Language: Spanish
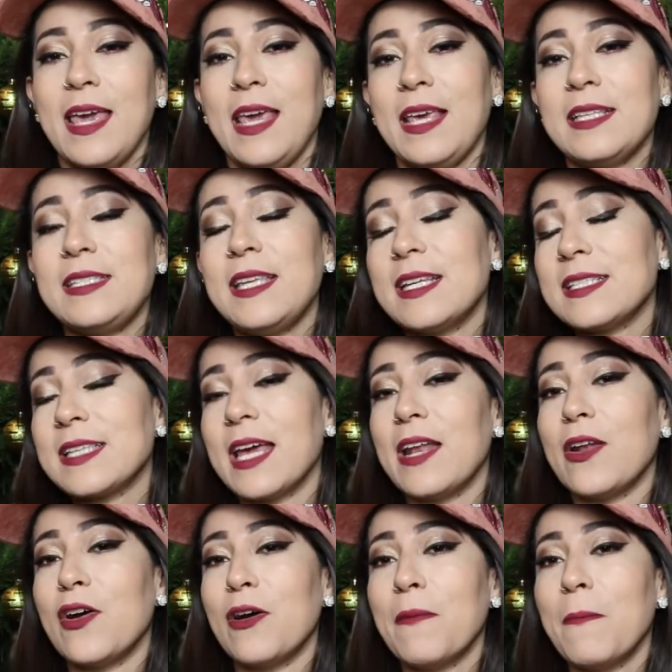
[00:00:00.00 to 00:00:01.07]
Y si es que
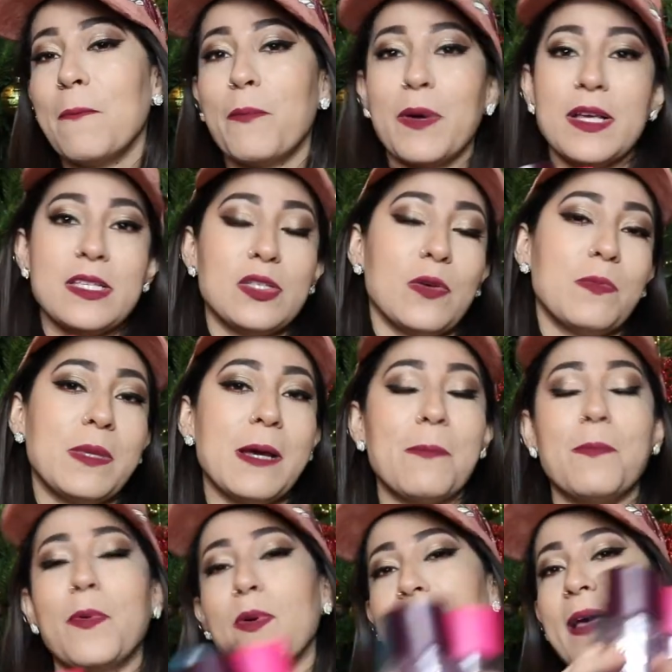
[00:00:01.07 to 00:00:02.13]
no, puedes optar
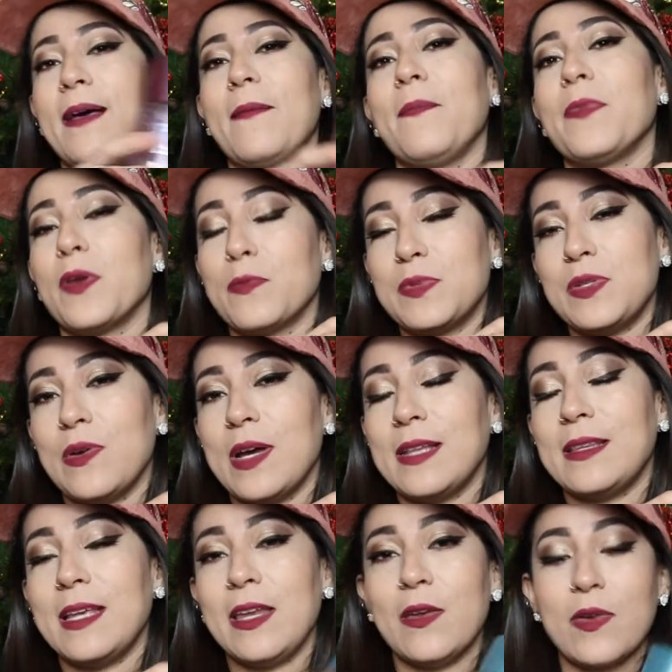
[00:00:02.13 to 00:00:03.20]
por la opción
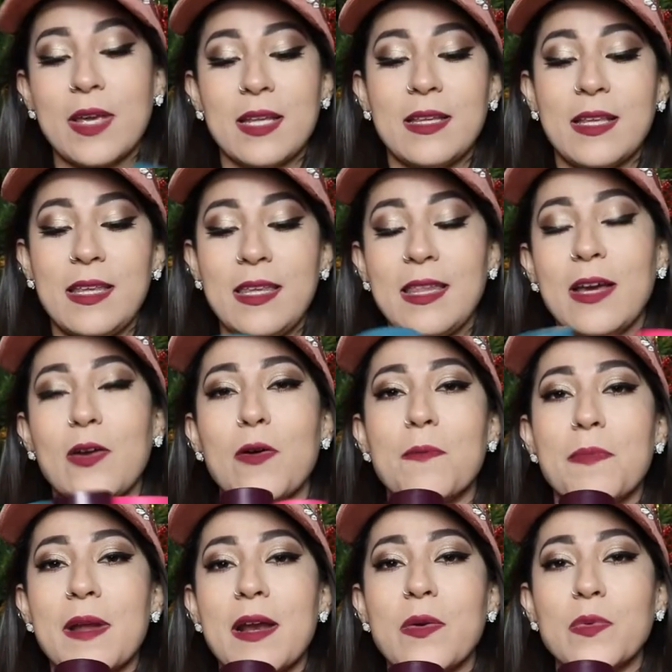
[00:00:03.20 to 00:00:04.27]
anterior que te di de
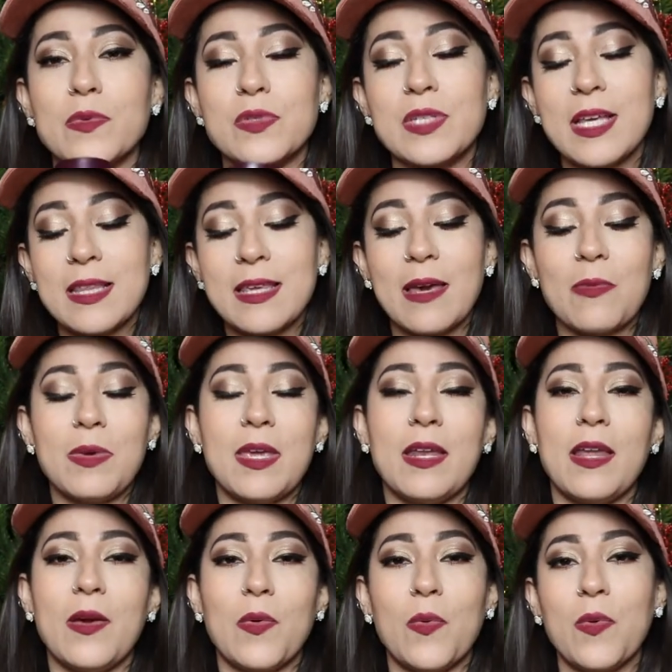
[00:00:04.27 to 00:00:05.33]
comprar un set que
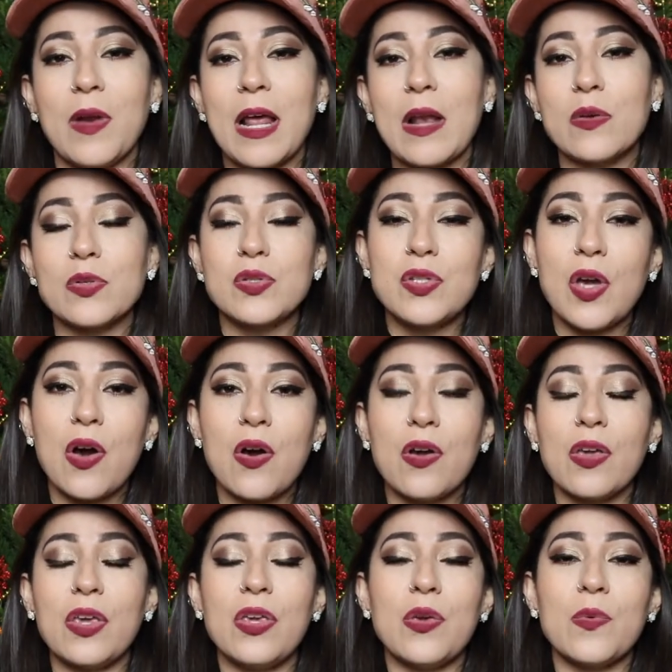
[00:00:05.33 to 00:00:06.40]
viene una
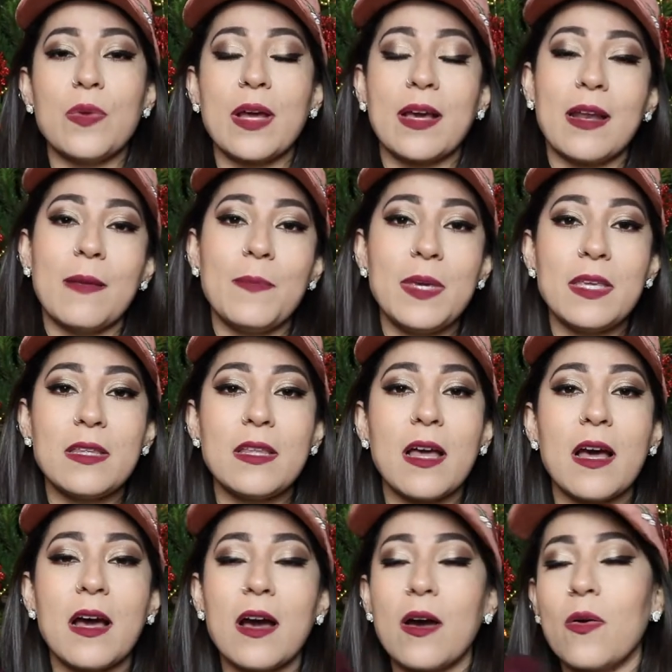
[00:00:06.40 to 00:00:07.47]
loción y una
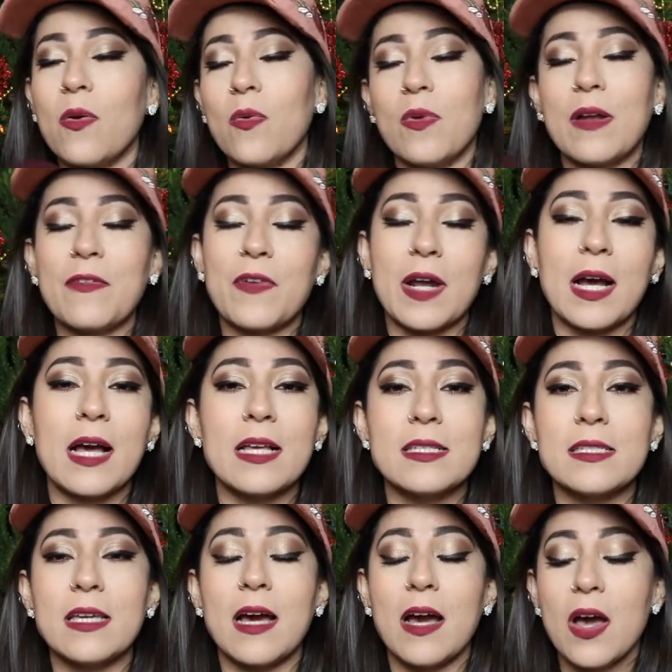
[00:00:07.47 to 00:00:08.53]
cremita o una
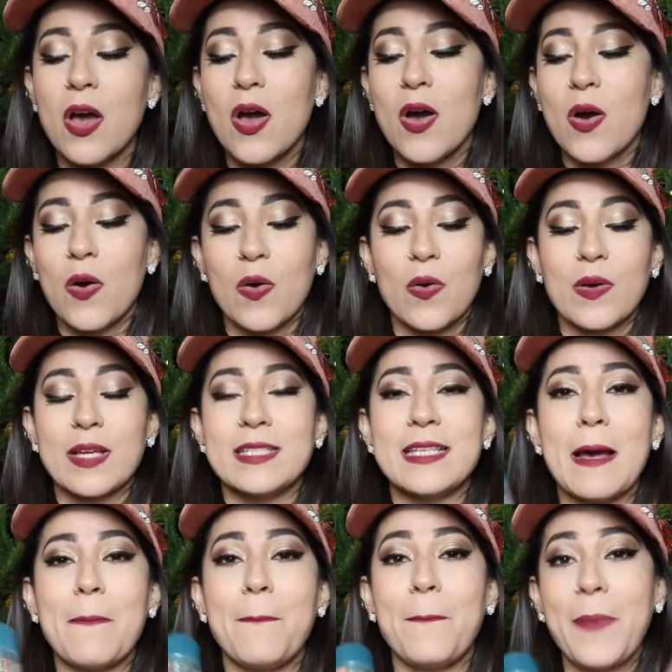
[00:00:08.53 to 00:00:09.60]
fragancia o lo que
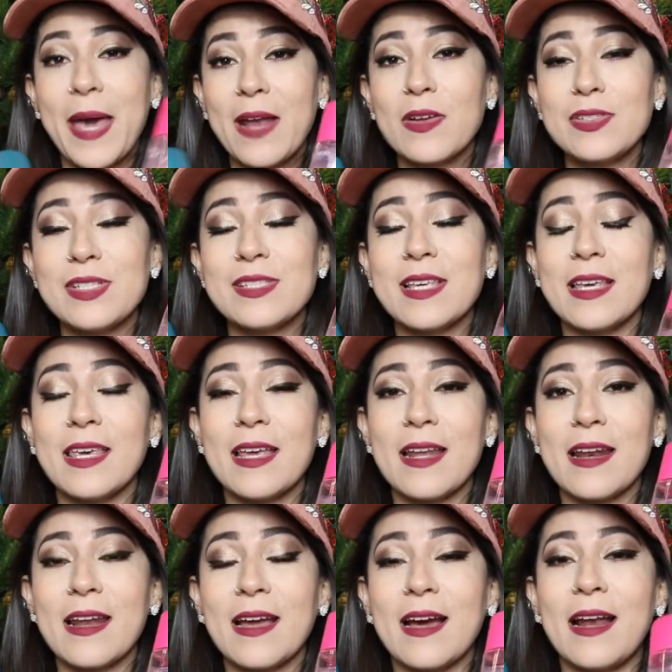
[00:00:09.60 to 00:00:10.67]
sea. Pero si es que
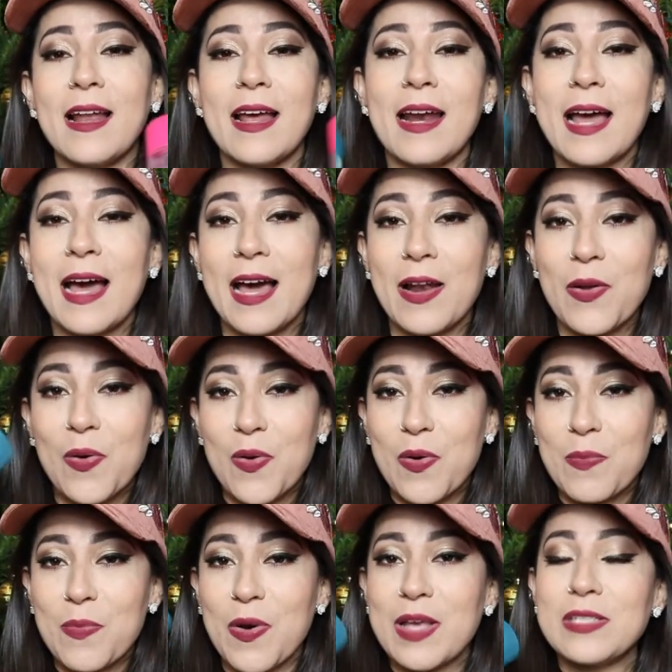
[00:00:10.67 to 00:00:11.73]
quieres regalar algo
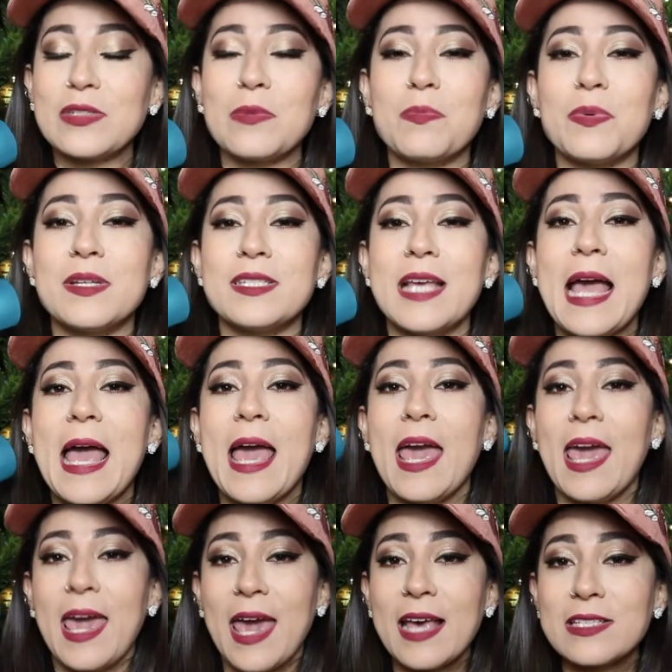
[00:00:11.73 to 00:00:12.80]
como esto, pues
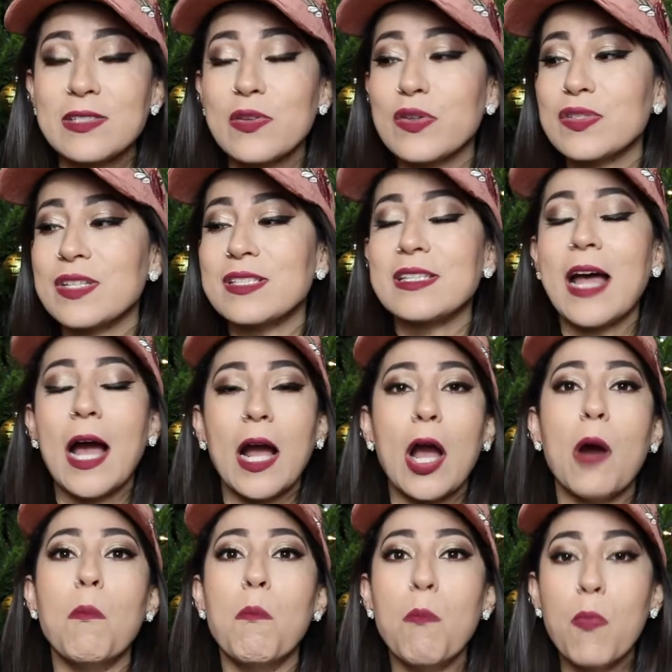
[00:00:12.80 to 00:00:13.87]
estos están
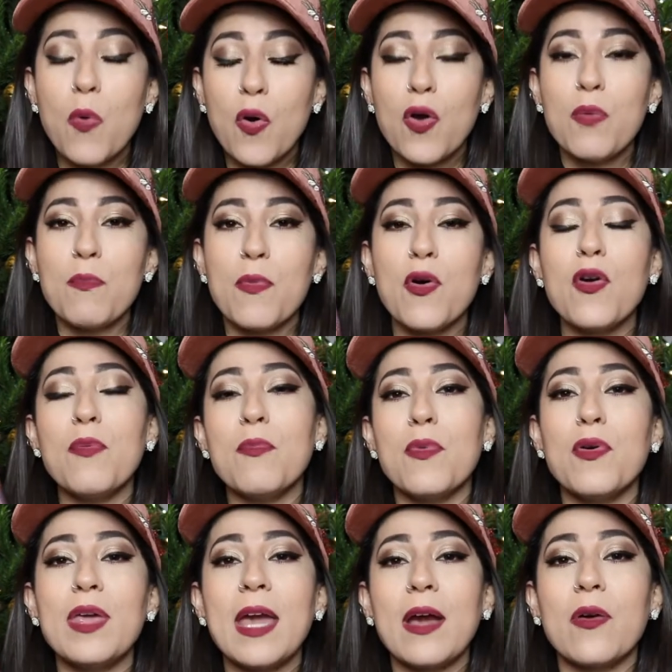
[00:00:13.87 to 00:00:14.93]
muy, muy,
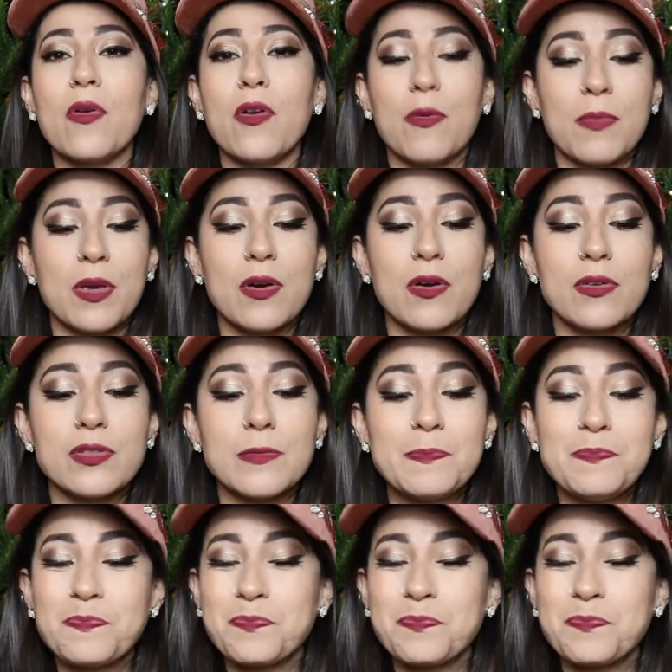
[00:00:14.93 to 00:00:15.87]
muy económicos.